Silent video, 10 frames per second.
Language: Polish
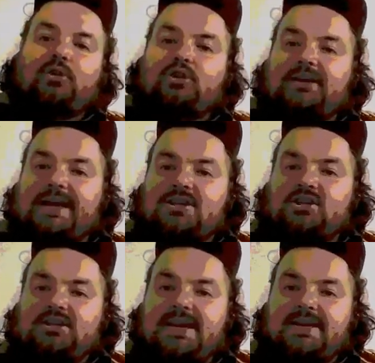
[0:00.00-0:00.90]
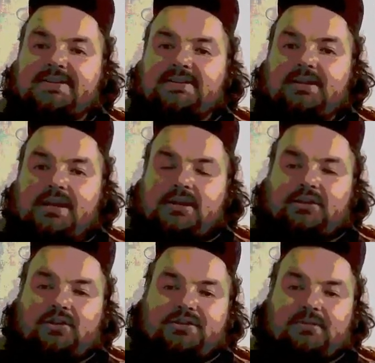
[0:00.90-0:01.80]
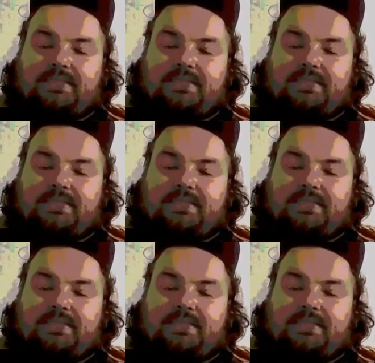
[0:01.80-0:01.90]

To też jest, drodzy